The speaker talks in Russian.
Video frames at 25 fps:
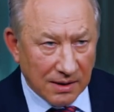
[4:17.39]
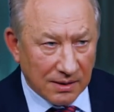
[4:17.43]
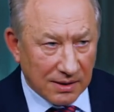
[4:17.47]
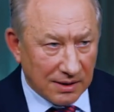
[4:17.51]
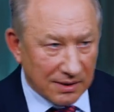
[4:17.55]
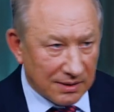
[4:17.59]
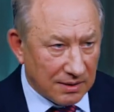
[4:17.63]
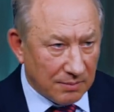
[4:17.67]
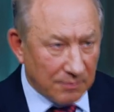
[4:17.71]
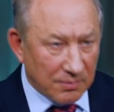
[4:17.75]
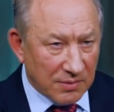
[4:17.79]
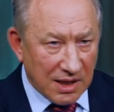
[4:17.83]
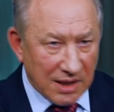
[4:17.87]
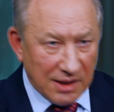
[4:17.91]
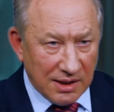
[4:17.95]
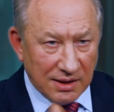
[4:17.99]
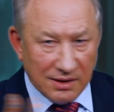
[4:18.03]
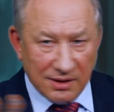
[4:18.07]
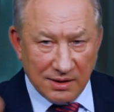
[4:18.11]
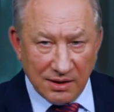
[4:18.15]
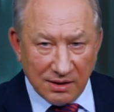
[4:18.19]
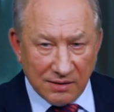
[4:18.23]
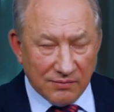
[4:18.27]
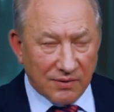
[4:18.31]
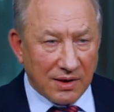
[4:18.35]
когда
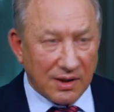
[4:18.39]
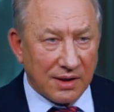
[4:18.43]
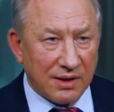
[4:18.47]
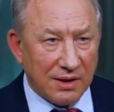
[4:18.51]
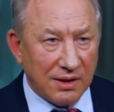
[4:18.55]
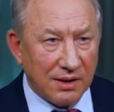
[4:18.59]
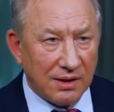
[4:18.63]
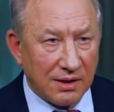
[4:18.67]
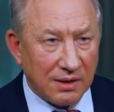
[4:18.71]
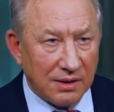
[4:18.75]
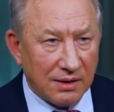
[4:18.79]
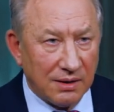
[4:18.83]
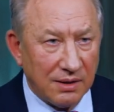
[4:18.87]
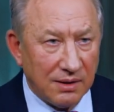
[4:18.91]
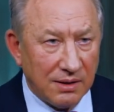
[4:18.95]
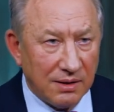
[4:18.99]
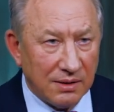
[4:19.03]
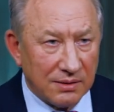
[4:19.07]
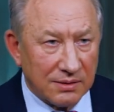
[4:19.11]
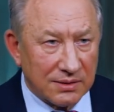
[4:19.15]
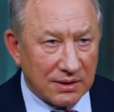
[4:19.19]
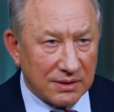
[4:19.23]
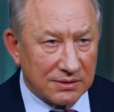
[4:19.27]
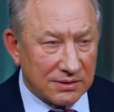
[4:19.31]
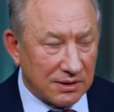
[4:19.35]
маленькие квартиры,
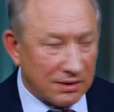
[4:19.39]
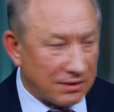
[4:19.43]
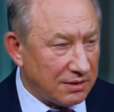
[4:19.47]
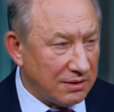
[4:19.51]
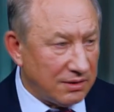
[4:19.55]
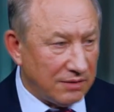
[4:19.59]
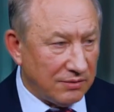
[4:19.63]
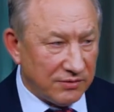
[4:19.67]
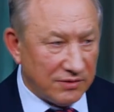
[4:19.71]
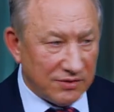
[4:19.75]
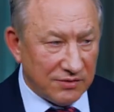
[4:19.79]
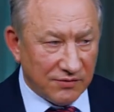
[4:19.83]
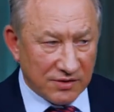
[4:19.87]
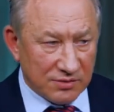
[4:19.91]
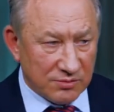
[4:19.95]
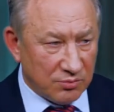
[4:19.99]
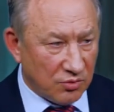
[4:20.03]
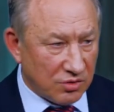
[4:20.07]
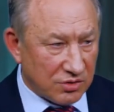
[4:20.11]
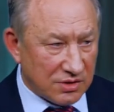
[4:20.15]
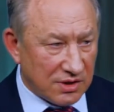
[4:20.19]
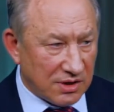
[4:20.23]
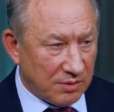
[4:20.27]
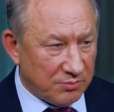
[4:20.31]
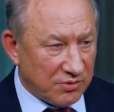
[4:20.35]
так сказать,
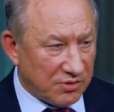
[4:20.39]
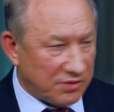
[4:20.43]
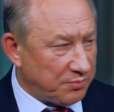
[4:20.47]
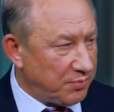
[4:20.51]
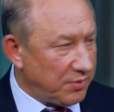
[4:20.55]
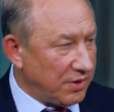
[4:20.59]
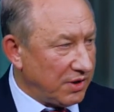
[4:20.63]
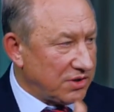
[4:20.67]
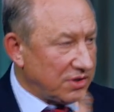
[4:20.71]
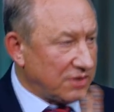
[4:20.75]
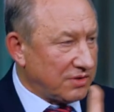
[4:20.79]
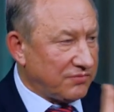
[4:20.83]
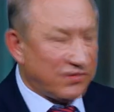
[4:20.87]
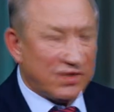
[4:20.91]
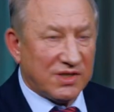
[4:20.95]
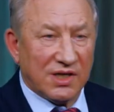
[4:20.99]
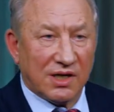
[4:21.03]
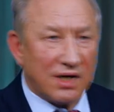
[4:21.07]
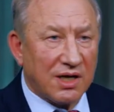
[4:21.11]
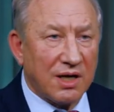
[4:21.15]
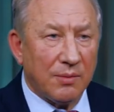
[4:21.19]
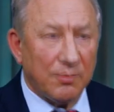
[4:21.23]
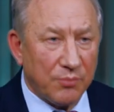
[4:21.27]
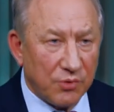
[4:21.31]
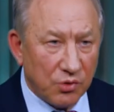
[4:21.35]
невозможно обеспечить
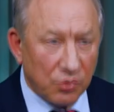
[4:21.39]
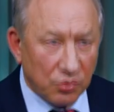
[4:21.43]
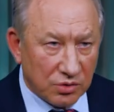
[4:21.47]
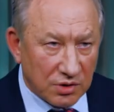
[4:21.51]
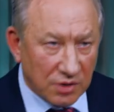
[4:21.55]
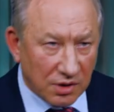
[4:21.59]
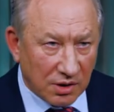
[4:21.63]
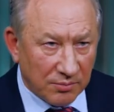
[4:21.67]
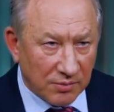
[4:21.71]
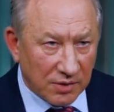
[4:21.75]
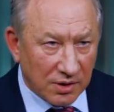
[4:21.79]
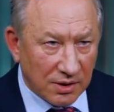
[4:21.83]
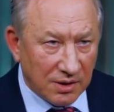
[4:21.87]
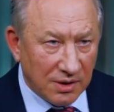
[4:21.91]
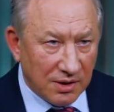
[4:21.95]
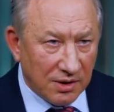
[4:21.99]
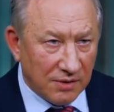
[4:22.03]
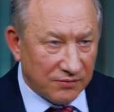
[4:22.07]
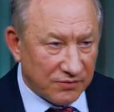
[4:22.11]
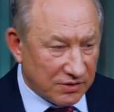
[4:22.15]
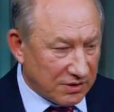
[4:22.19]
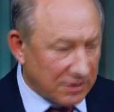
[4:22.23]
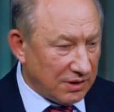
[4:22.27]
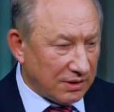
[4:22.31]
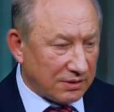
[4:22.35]
всех компьютерами,
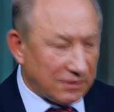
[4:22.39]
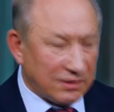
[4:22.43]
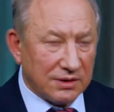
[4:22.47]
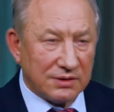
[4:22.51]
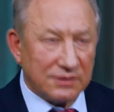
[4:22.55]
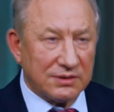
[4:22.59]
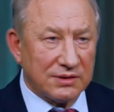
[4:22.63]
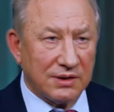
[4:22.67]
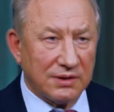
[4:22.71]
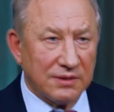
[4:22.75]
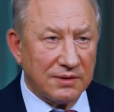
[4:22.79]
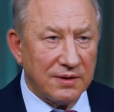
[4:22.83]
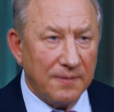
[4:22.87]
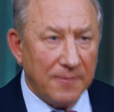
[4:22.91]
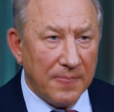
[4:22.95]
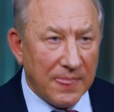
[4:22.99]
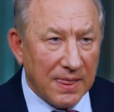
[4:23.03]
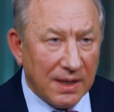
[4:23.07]
всех, так сказать,